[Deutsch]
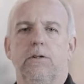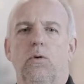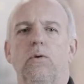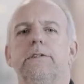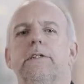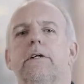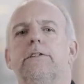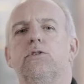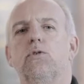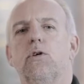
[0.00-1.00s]
Unsere
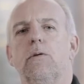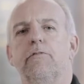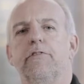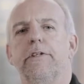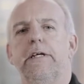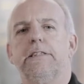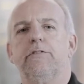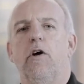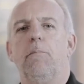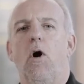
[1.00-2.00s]
Zukunft ist
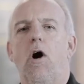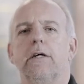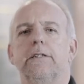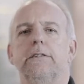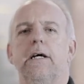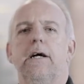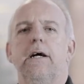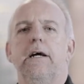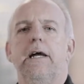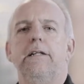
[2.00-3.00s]
verborgen
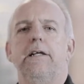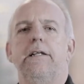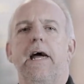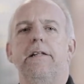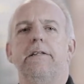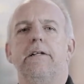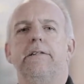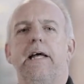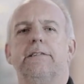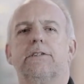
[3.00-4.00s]
in den Händen
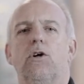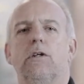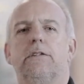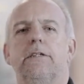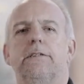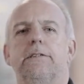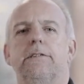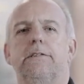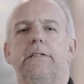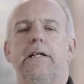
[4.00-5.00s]
des
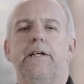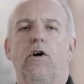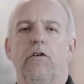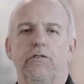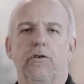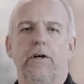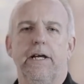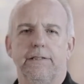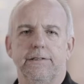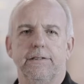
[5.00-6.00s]
Gottes, der die Hoffnung
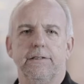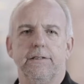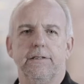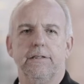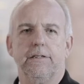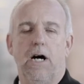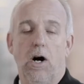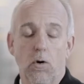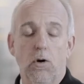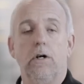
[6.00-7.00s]
ist.
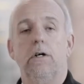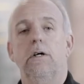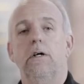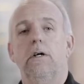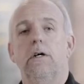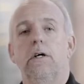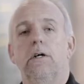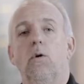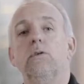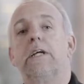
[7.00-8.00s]
Auch die
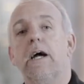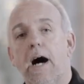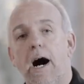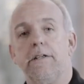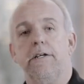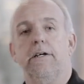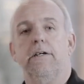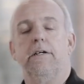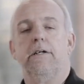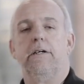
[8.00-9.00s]
und gerade
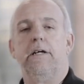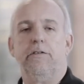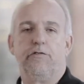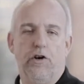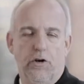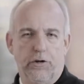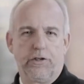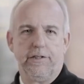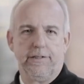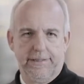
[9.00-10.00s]
in
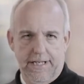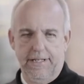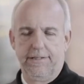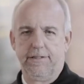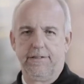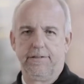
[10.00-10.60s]
verrückten Zeiten.